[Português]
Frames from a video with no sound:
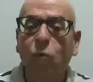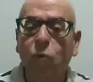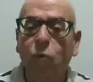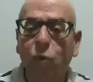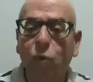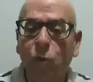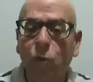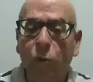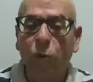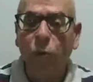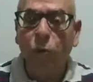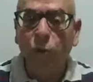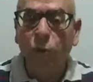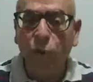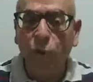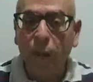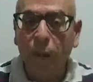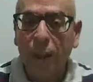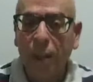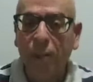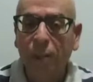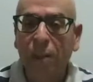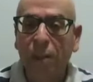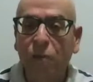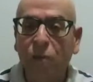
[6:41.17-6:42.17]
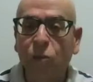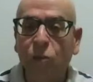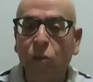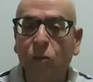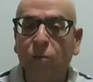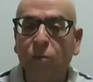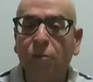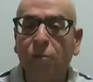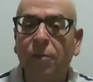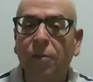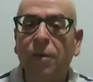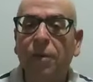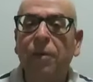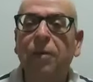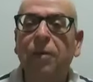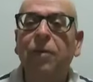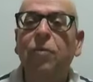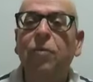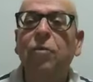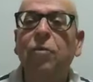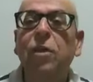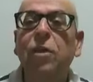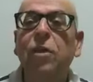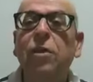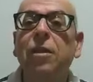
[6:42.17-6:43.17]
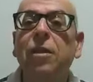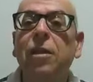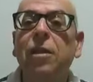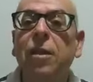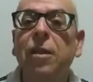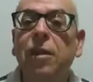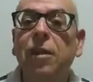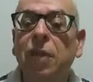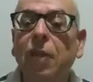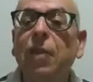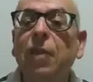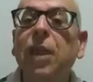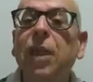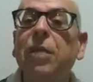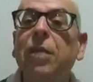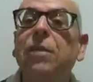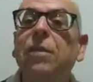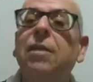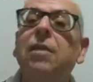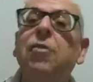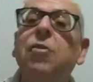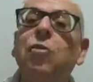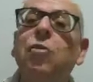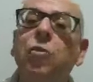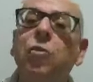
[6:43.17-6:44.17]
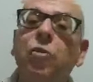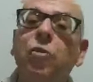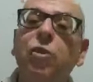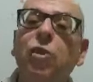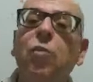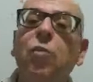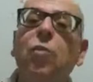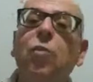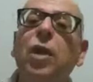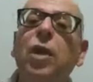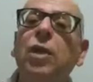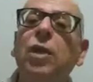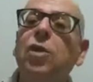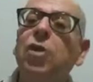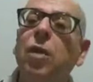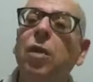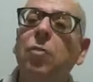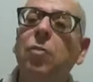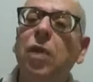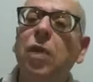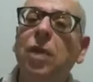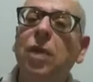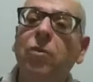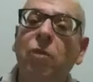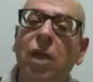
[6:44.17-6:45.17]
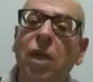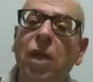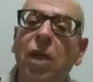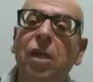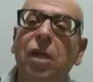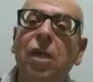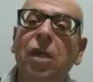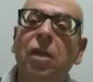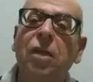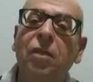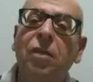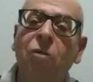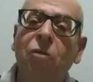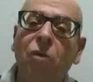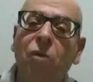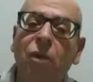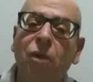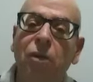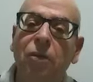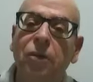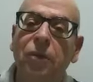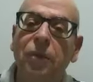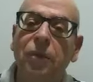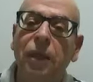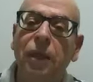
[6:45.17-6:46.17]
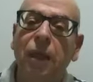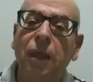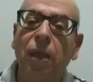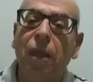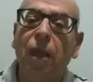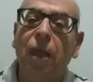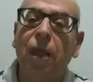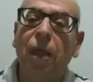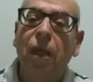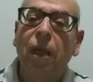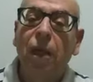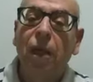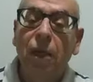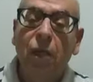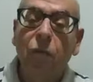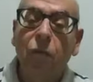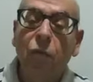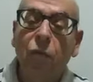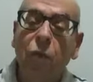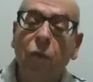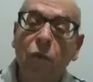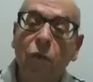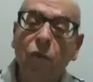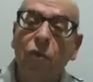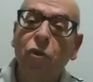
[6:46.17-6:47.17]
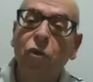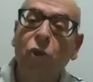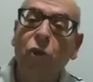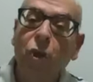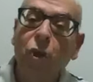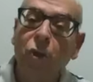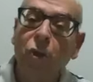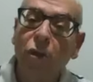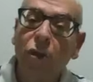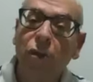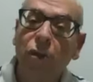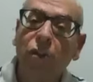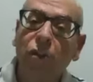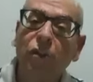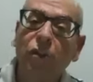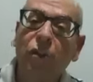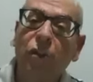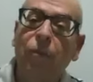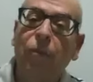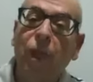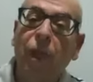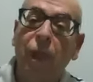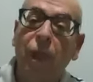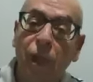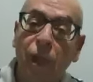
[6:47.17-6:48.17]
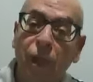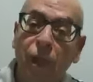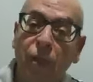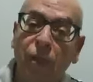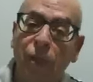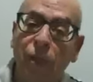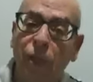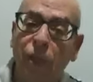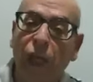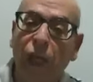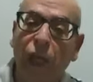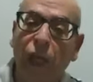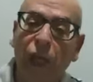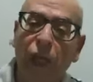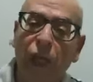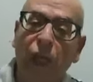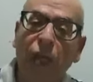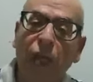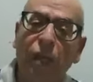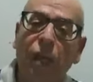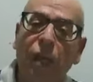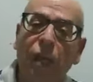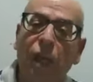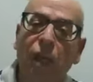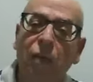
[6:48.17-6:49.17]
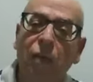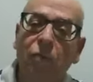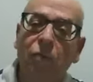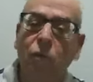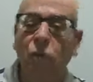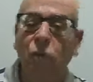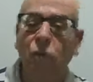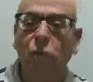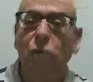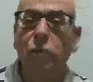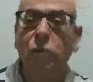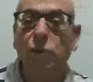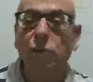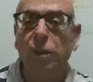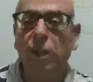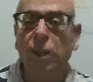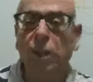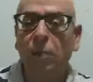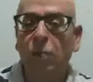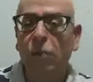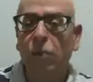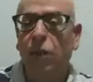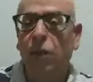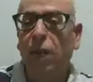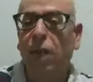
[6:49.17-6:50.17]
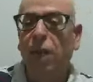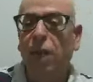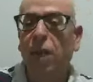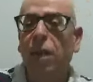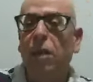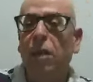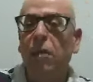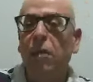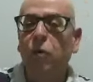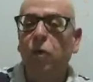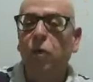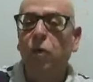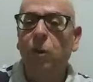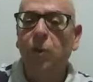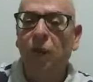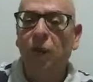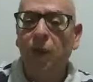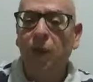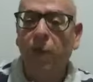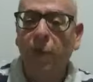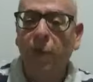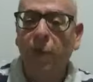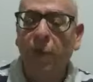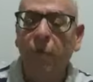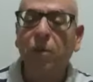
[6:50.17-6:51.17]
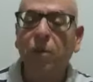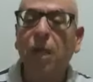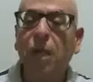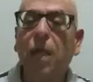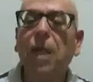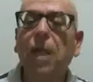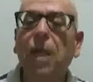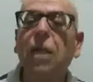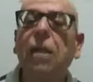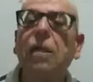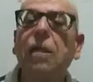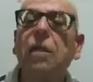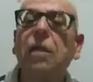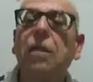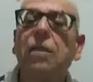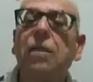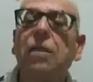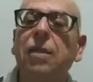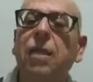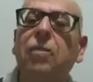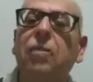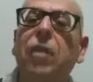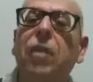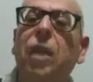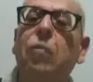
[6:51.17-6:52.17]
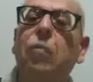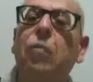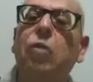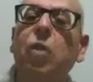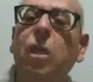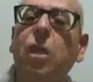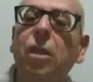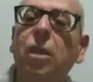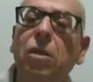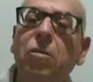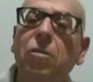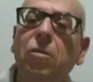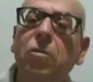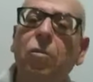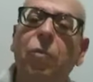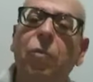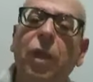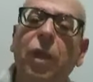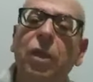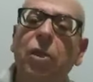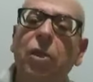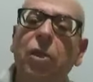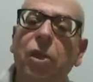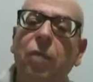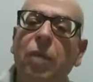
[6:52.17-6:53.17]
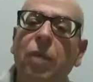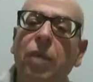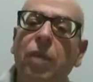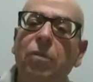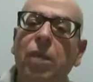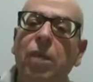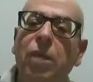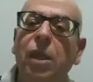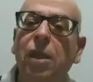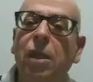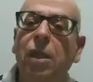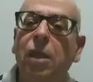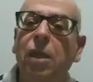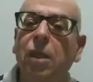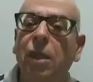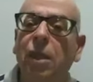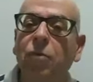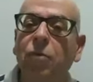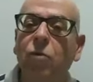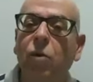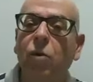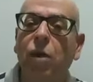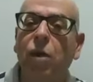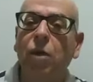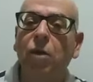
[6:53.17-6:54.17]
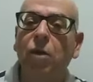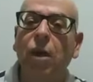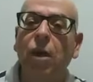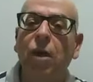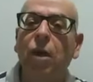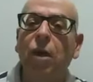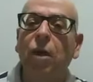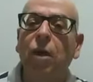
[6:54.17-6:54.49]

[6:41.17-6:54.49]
do corpo físico né, estabelecido no seu planejamento reencarnatório. Então, todos nós, antes de reencarnarmos, quando estamos lá no departamento da reencarnação elaborando o planejamento reencarnatório,